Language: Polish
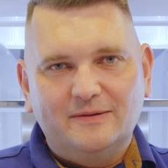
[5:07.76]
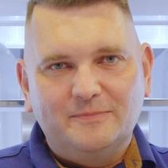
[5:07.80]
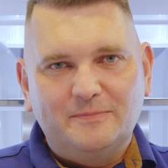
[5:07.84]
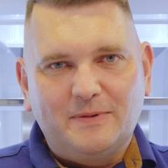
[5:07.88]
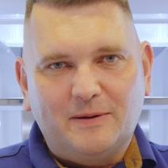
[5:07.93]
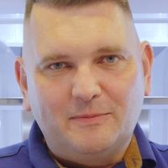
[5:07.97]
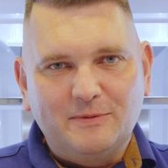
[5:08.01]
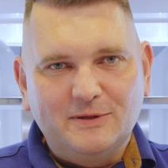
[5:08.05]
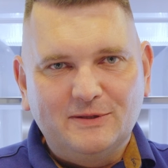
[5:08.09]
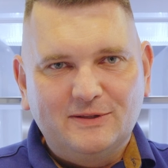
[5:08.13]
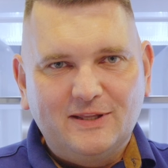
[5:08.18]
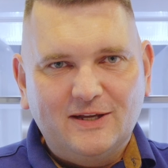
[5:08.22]

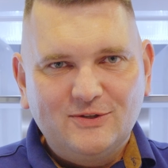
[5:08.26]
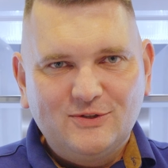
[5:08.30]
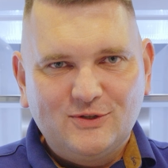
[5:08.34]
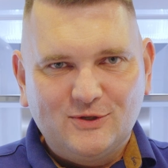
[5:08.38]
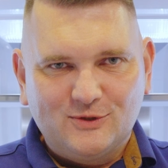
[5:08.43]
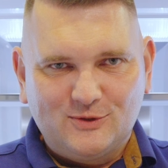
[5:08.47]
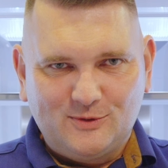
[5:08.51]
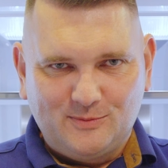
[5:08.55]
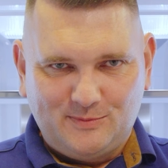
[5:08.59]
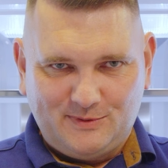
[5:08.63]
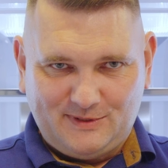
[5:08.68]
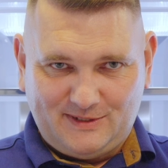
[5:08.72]
Pamiętajcie o
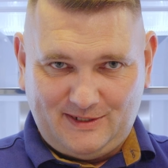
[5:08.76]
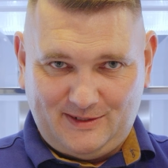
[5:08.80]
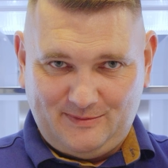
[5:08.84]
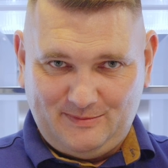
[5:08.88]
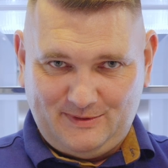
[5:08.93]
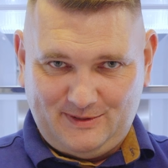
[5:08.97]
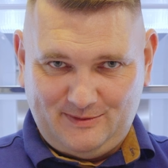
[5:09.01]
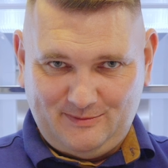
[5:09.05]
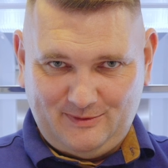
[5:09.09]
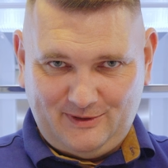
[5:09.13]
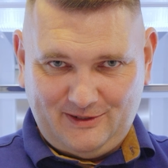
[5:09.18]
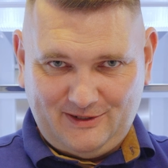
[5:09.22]

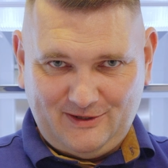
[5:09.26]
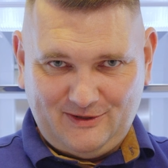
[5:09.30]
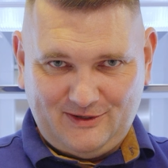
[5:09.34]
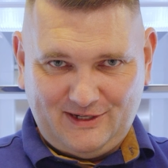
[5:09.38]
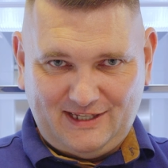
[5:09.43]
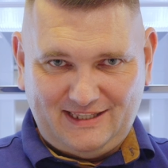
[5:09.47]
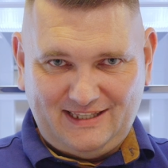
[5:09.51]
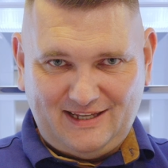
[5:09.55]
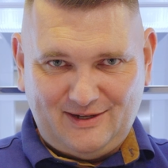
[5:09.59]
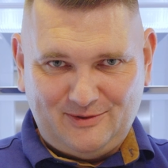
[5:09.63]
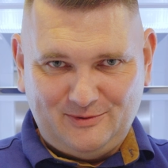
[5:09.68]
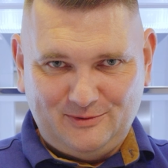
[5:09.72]
subskrypcji mojego
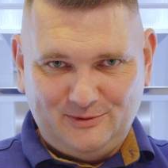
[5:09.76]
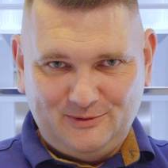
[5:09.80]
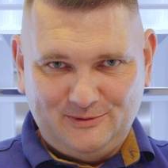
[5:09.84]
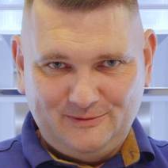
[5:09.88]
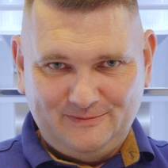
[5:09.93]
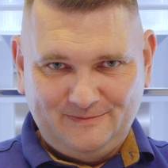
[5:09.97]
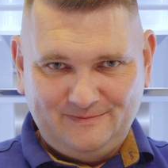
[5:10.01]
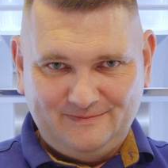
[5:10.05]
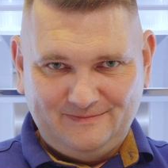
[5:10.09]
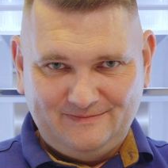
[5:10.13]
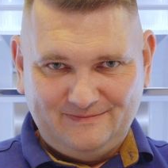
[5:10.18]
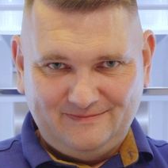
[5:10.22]
kanału.
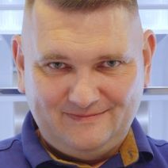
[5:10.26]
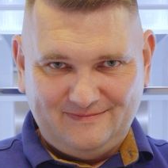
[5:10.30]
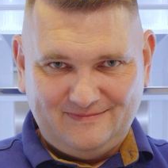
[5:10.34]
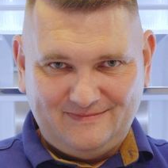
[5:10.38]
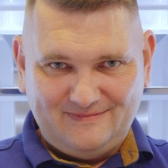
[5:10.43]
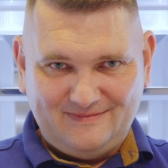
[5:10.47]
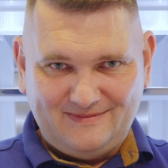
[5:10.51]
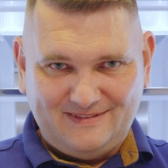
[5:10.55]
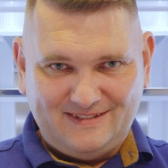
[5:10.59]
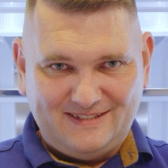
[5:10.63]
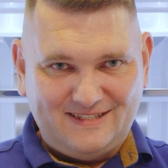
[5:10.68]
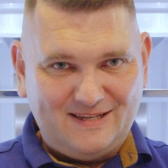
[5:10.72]

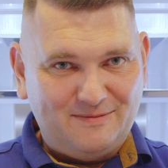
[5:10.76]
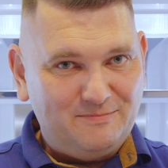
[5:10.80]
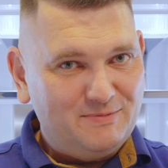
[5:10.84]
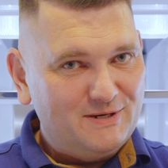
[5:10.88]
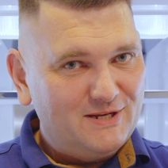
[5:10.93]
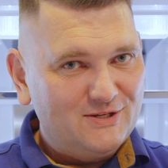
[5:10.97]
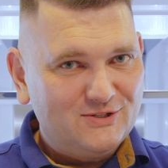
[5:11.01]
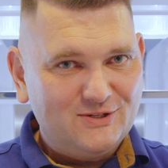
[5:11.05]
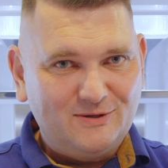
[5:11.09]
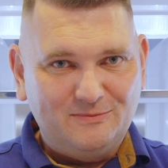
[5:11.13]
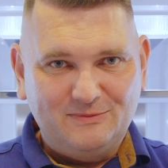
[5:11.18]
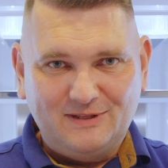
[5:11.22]

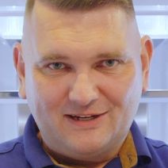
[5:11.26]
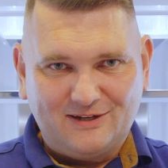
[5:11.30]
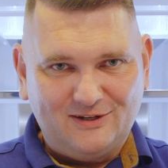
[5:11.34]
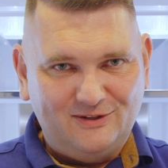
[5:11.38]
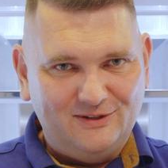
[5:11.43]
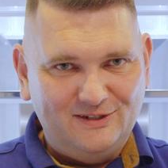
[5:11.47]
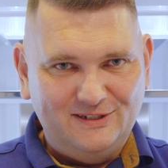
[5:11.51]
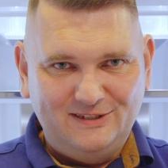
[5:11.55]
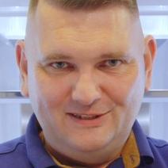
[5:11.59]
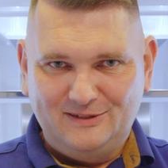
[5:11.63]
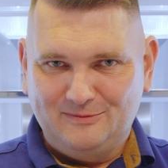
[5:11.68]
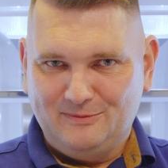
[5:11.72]
Zapraszam na
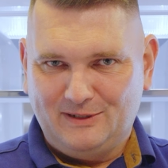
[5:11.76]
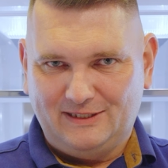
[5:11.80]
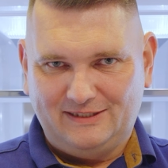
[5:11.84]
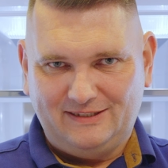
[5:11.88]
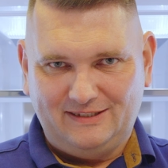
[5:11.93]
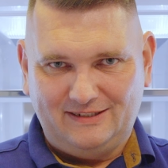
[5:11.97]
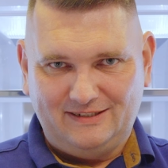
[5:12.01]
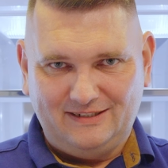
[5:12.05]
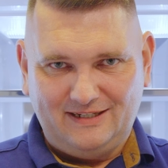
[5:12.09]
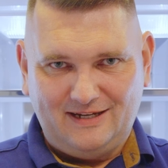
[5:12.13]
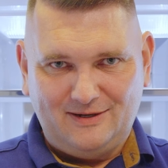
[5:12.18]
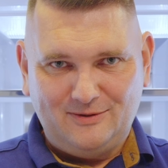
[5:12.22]
kolejny
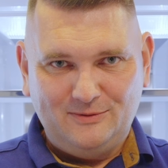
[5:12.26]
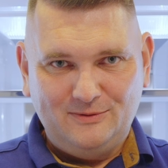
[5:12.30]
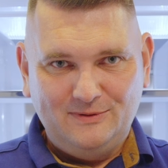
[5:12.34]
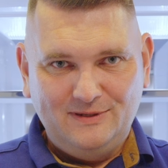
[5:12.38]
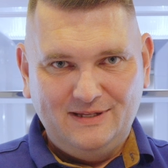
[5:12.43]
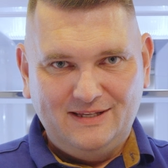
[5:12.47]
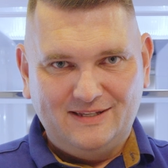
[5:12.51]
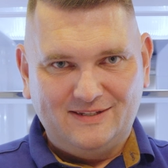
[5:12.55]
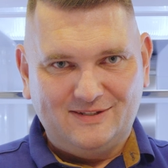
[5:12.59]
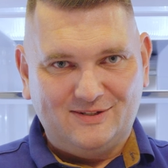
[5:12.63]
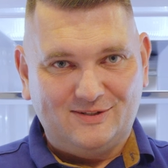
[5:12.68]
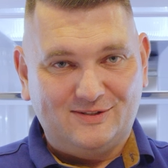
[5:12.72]
materiał.
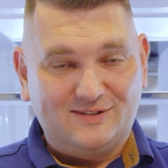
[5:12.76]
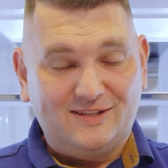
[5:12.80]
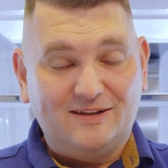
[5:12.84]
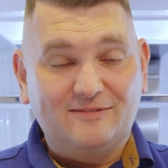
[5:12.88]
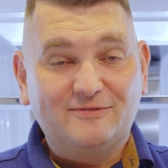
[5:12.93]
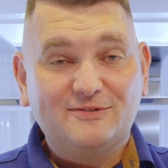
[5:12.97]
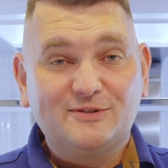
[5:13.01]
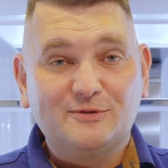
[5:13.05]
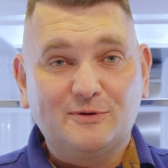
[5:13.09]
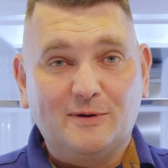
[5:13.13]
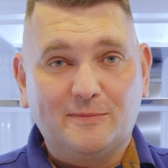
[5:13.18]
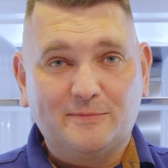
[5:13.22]

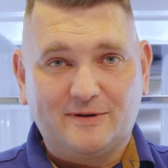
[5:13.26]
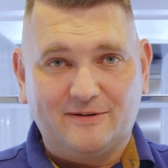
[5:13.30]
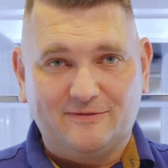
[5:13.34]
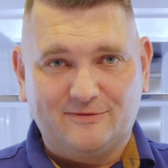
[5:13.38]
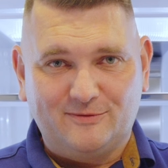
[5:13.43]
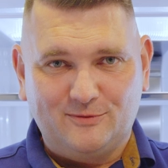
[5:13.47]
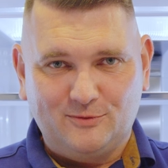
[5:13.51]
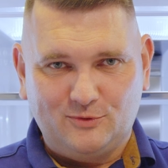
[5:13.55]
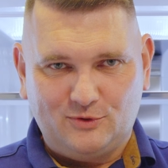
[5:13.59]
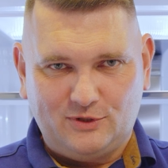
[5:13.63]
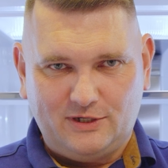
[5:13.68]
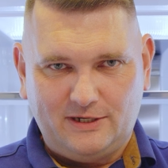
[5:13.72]
Zostawcie łapkę w
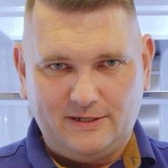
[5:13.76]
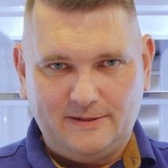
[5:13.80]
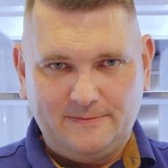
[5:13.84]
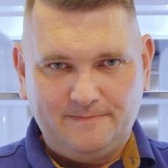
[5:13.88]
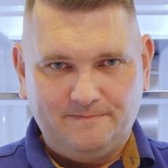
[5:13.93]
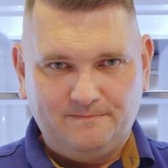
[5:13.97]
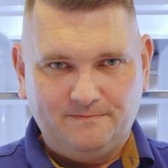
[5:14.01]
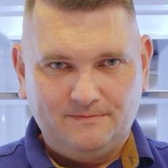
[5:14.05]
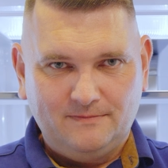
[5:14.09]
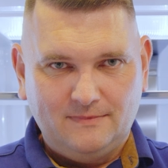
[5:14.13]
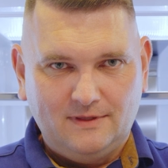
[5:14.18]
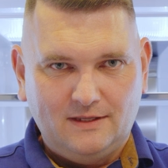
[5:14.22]
górze
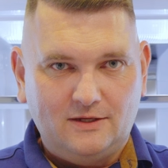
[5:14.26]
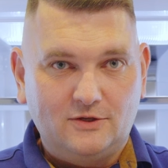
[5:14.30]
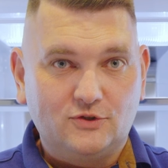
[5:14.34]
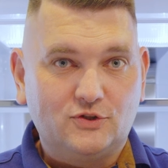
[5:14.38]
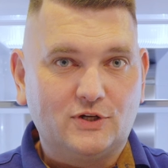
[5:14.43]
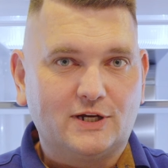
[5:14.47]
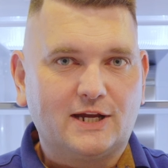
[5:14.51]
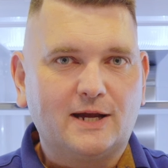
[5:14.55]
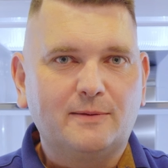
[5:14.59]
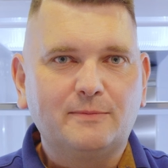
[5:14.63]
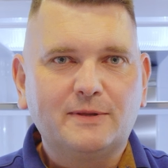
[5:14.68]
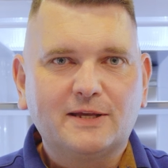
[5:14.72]
i
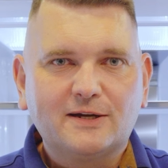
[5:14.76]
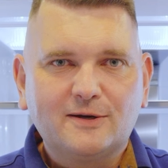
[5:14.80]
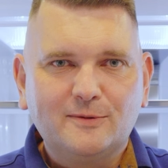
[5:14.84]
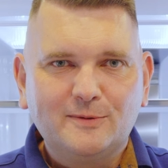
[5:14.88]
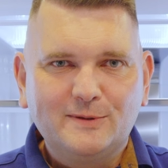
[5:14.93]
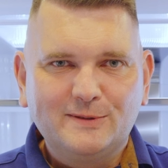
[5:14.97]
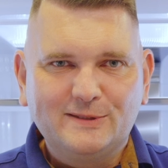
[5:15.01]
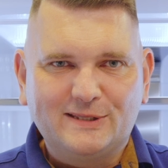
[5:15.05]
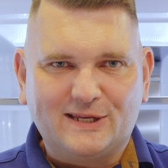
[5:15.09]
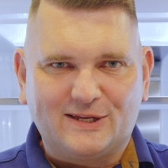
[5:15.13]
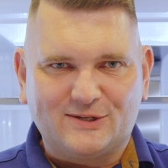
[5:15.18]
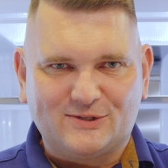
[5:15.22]
czekam na
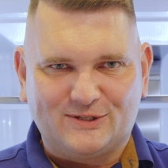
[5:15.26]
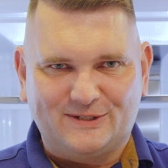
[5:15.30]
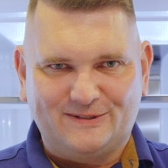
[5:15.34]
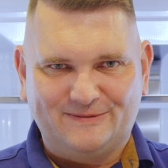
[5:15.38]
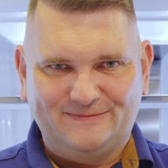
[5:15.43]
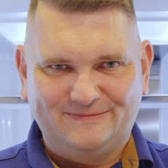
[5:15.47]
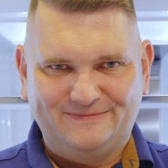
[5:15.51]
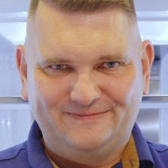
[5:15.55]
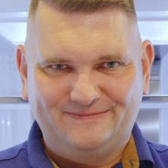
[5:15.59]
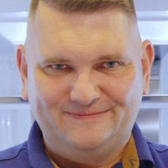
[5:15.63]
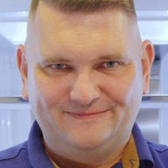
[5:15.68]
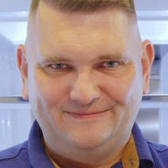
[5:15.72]

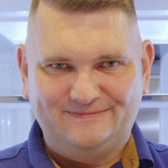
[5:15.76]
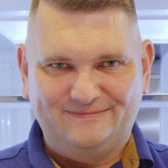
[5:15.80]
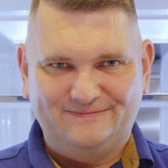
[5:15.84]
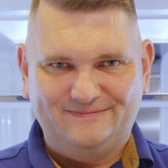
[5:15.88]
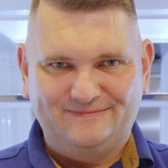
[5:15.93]
komentarze.